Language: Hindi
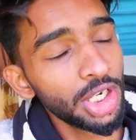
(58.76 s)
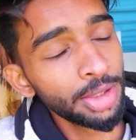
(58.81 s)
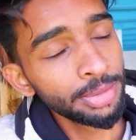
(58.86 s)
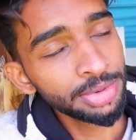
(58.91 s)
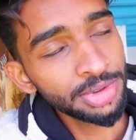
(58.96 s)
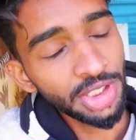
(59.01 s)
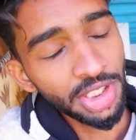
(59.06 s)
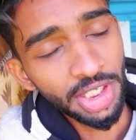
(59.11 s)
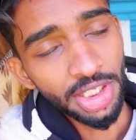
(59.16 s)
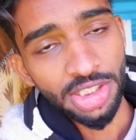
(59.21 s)
कल
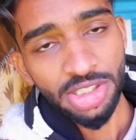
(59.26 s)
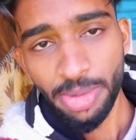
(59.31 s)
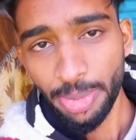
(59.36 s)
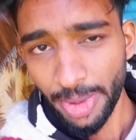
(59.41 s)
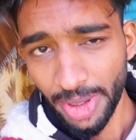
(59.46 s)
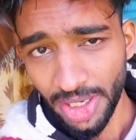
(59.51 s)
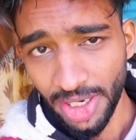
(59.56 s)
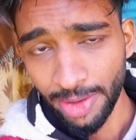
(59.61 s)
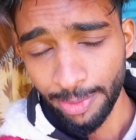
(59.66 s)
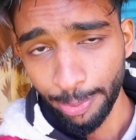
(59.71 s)
हम श्रीनगर से
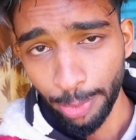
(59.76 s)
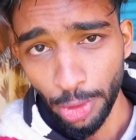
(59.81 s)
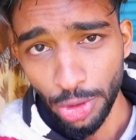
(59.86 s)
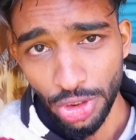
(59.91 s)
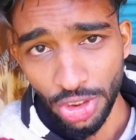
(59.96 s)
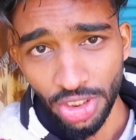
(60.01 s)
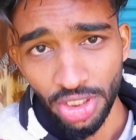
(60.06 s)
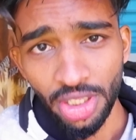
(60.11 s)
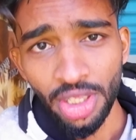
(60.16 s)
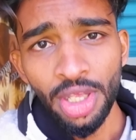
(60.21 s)
पहलगाम
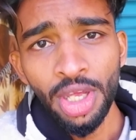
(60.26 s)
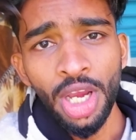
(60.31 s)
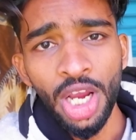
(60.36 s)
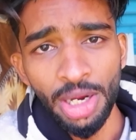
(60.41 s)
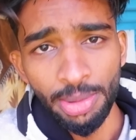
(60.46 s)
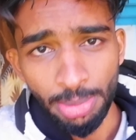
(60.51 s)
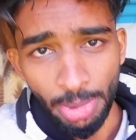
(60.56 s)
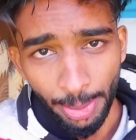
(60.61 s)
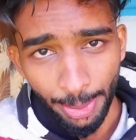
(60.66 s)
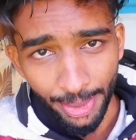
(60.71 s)
पहुंचे थे
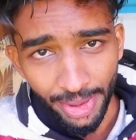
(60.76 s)
हमने